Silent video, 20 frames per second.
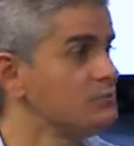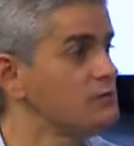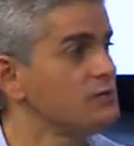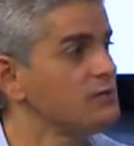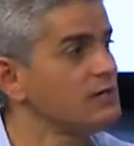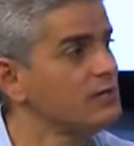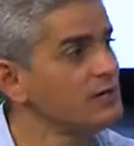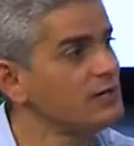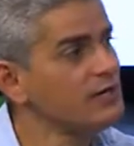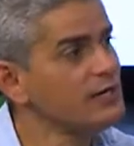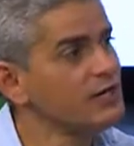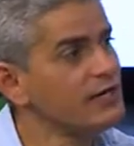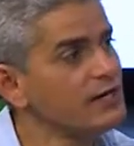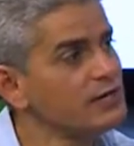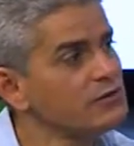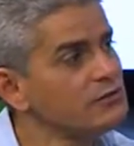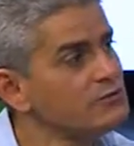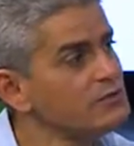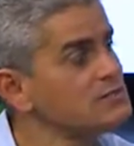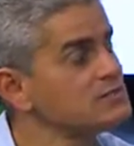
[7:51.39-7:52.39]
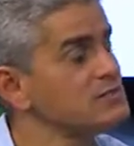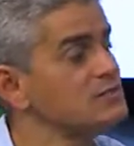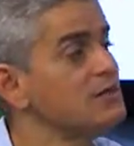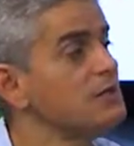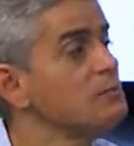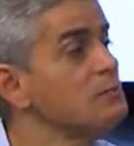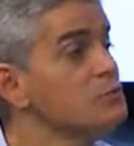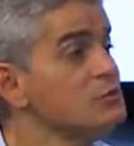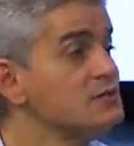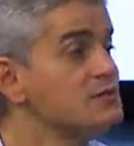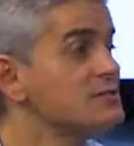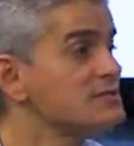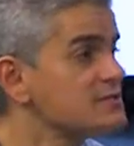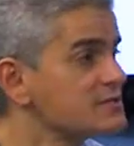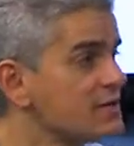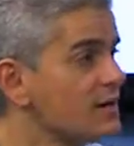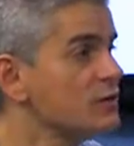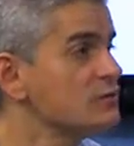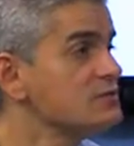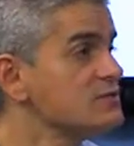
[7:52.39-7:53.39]
porque é uma doença que tem muitas
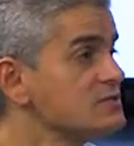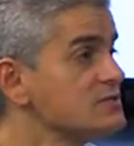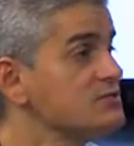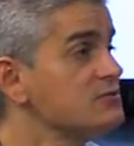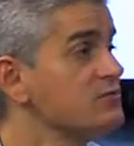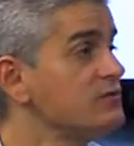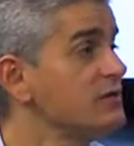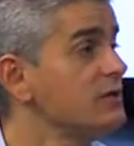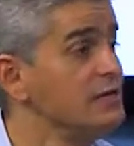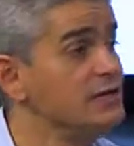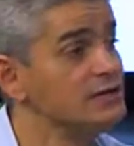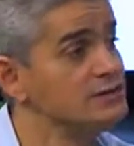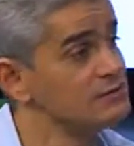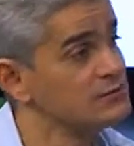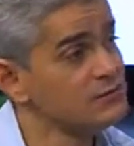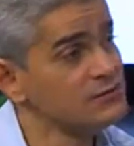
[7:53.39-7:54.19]
causas diferentes.